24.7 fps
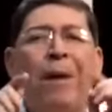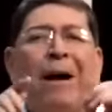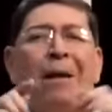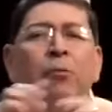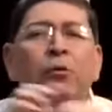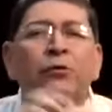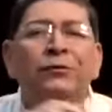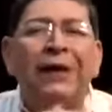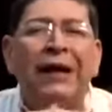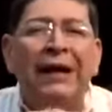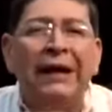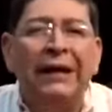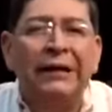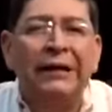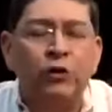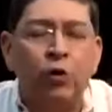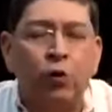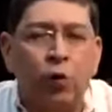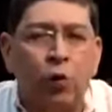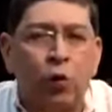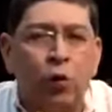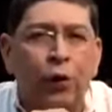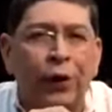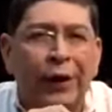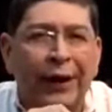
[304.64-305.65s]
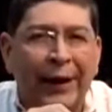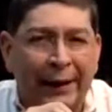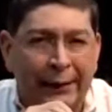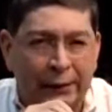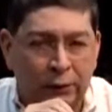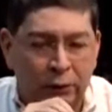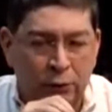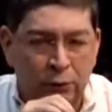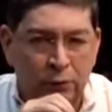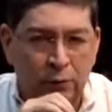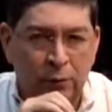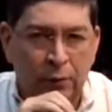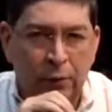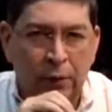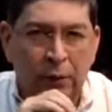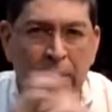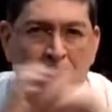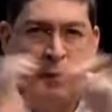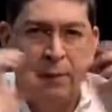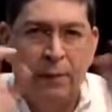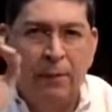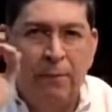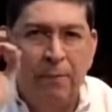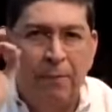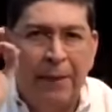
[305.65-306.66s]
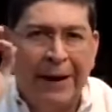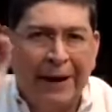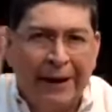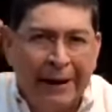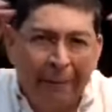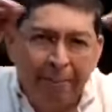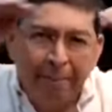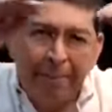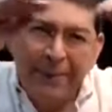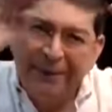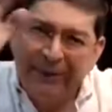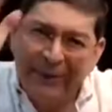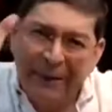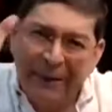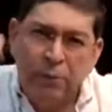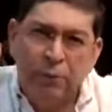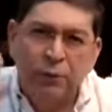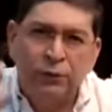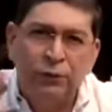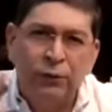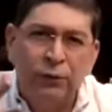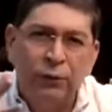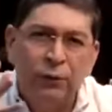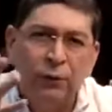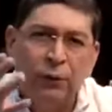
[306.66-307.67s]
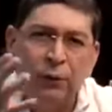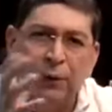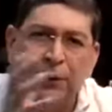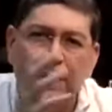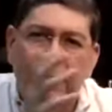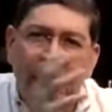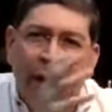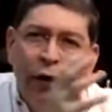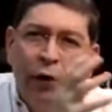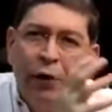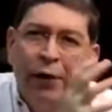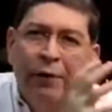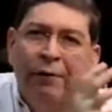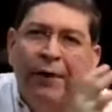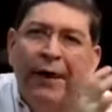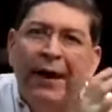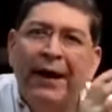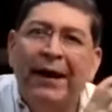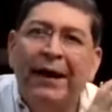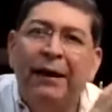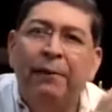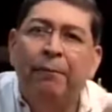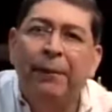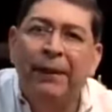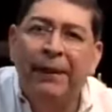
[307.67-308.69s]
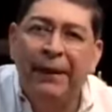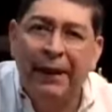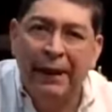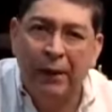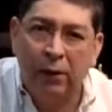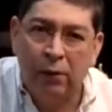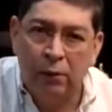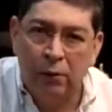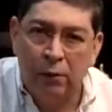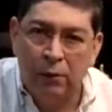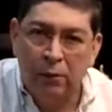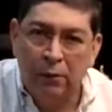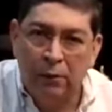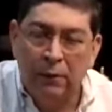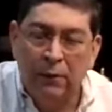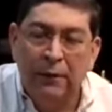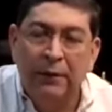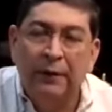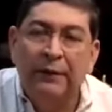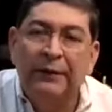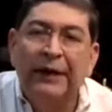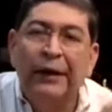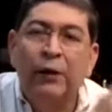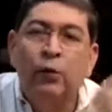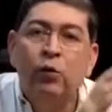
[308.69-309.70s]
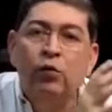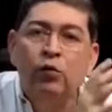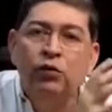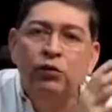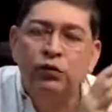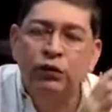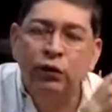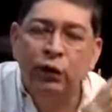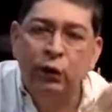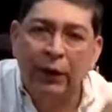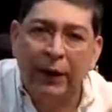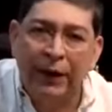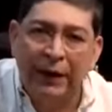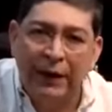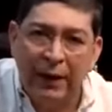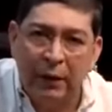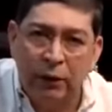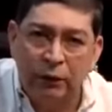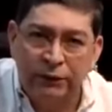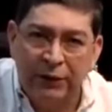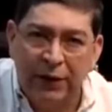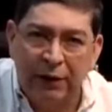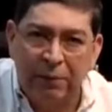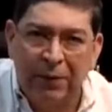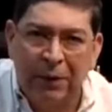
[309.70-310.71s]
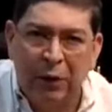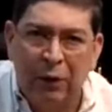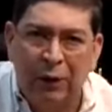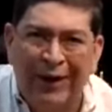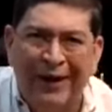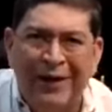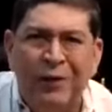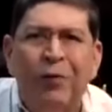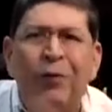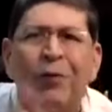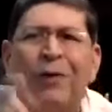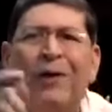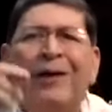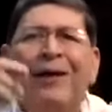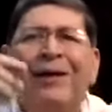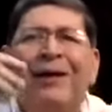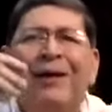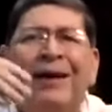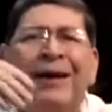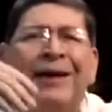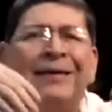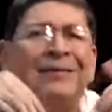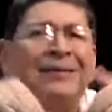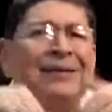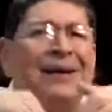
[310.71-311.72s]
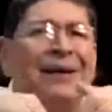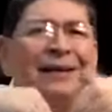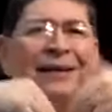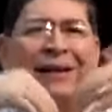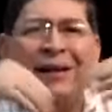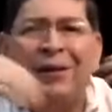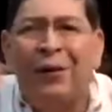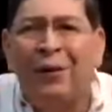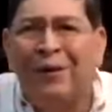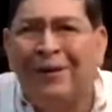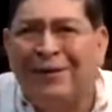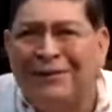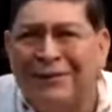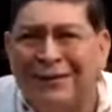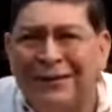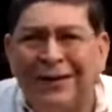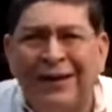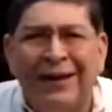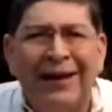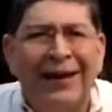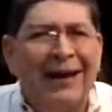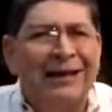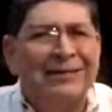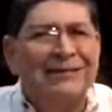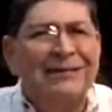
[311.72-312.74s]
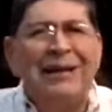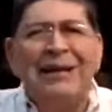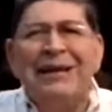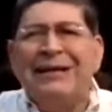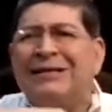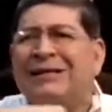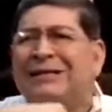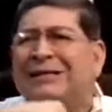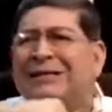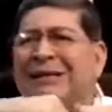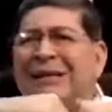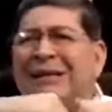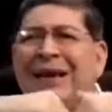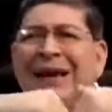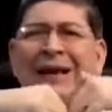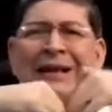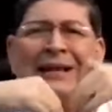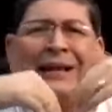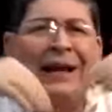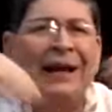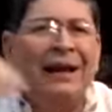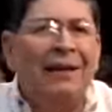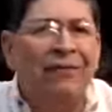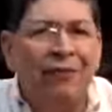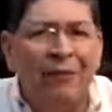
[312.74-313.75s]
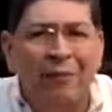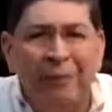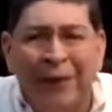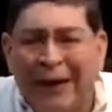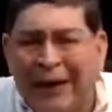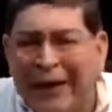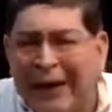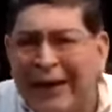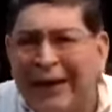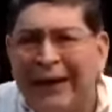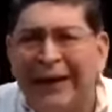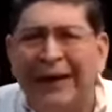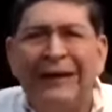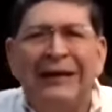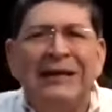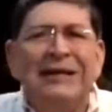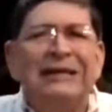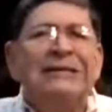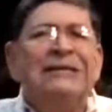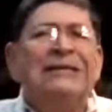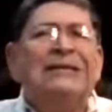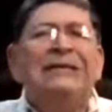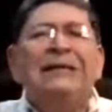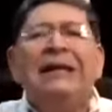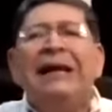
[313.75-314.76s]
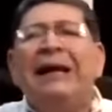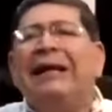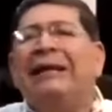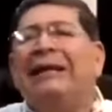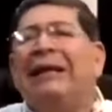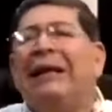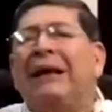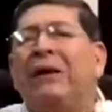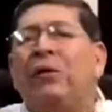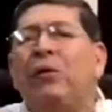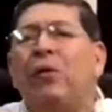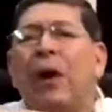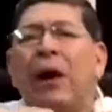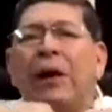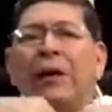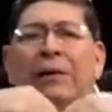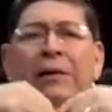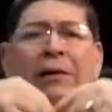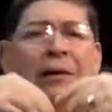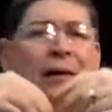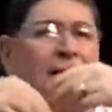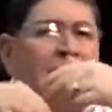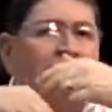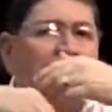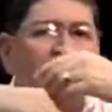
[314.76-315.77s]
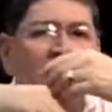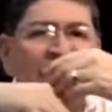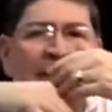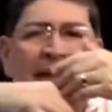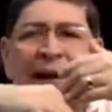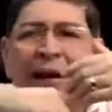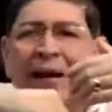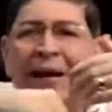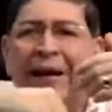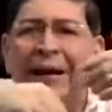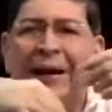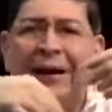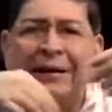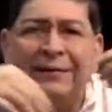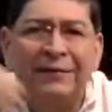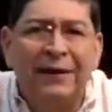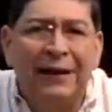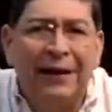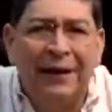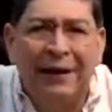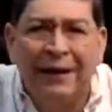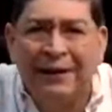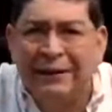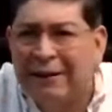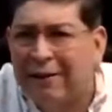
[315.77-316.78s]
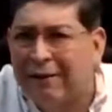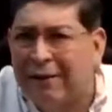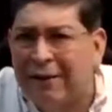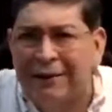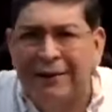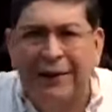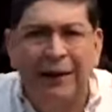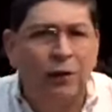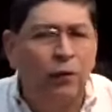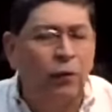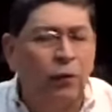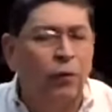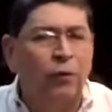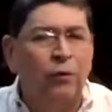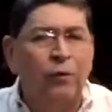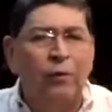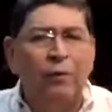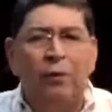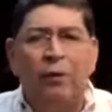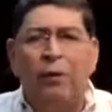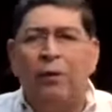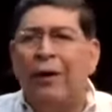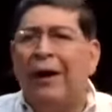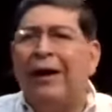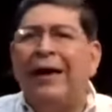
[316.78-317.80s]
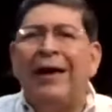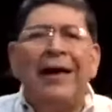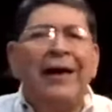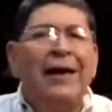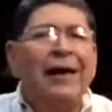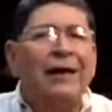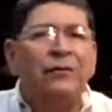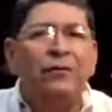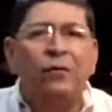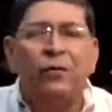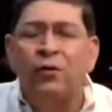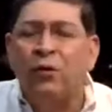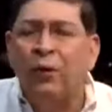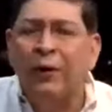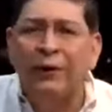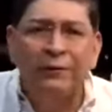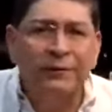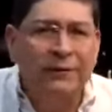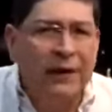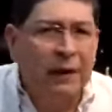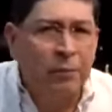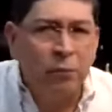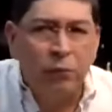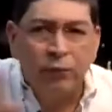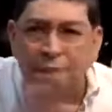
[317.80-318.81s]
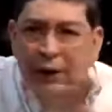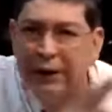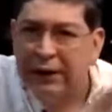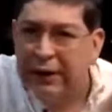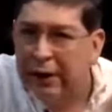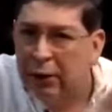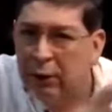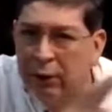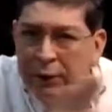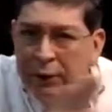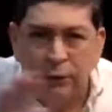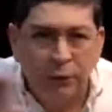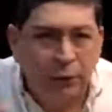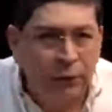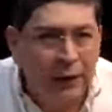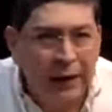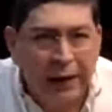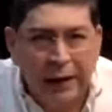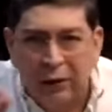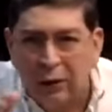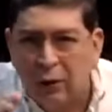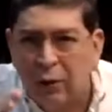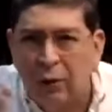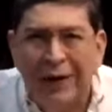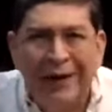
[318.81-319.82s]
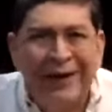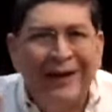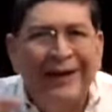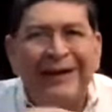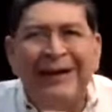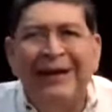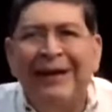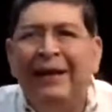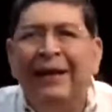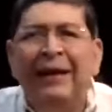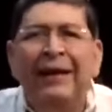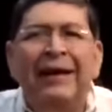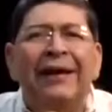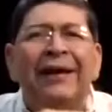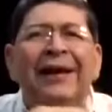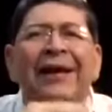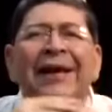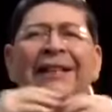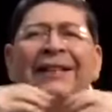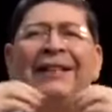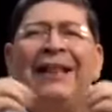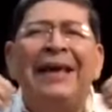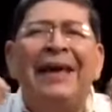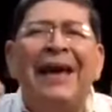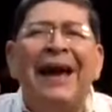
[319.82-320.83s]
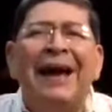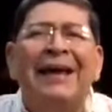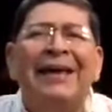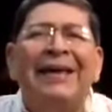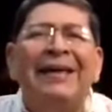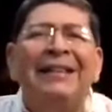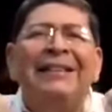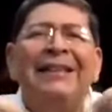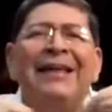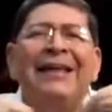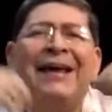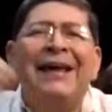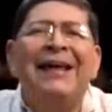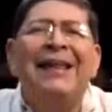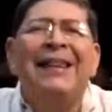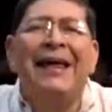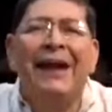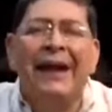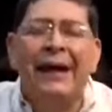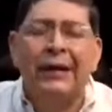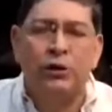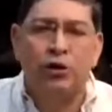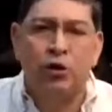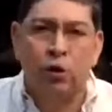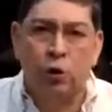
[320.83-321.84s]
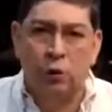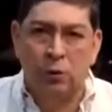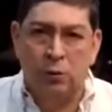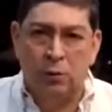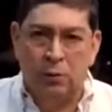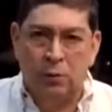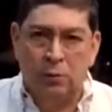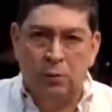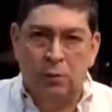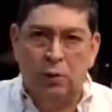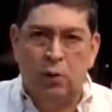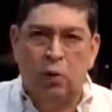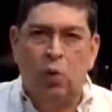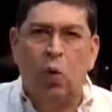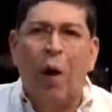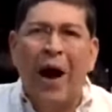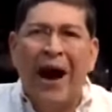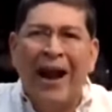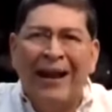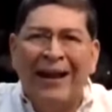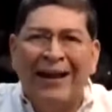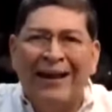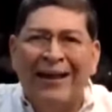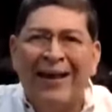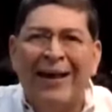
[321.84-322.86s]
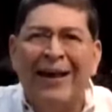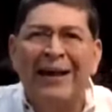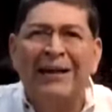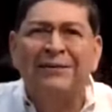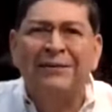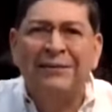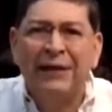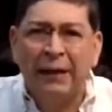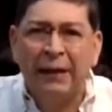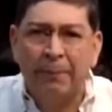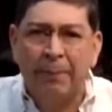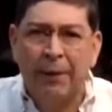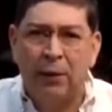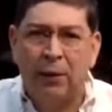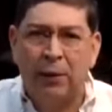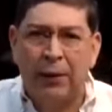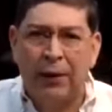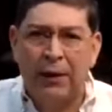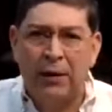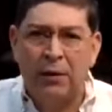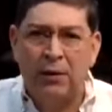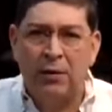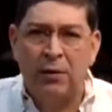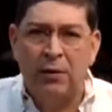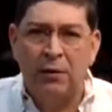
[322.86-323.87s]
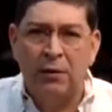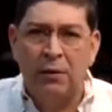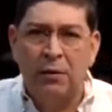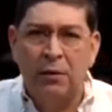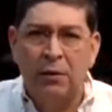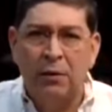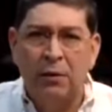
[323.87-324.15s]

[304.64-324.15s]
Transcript: vamos al hecho concreto. Para que empecemos, quiero que vean el video de un ciudadano salvadoreño que si es de Nuevas Ideas, si es del FMLN, si es de Juan, si es de la iglesia del tabernáculo Eso no estamos aquí cuestionando, ni, y aquí tiene derecho cualquier salvadoreño